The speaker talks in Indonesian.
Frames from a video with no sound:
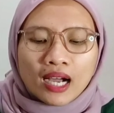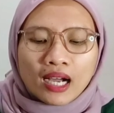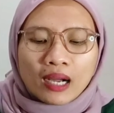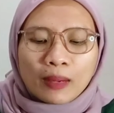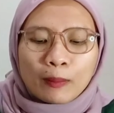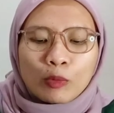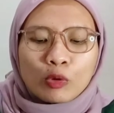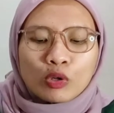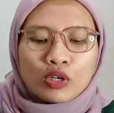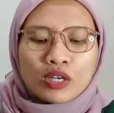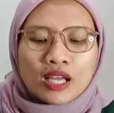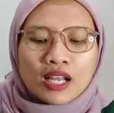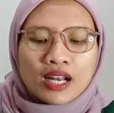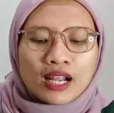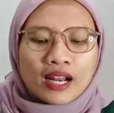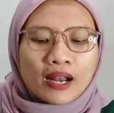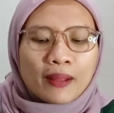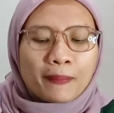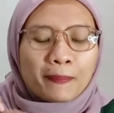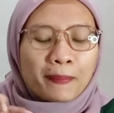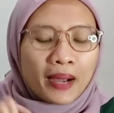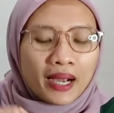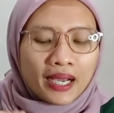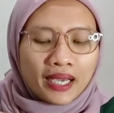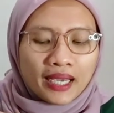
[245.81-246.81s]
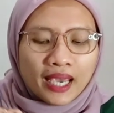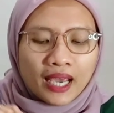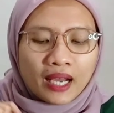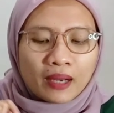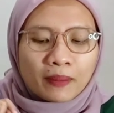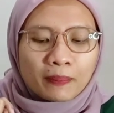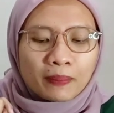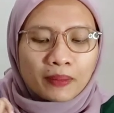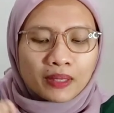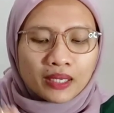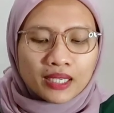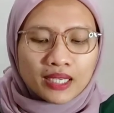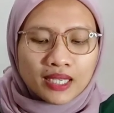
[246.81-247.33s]
kemudian ada
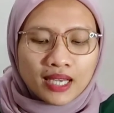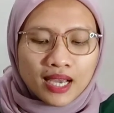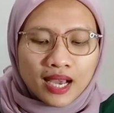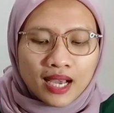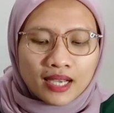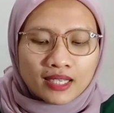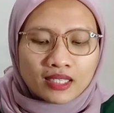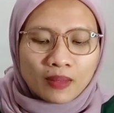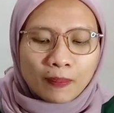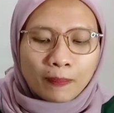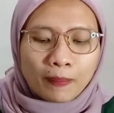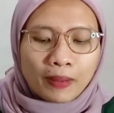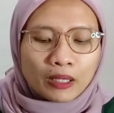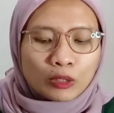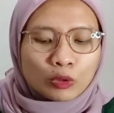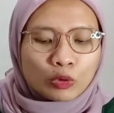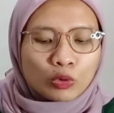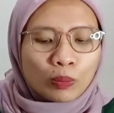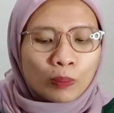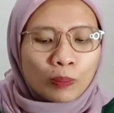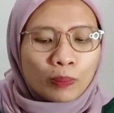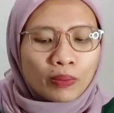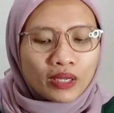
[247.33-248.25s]
pakaian pria sepatu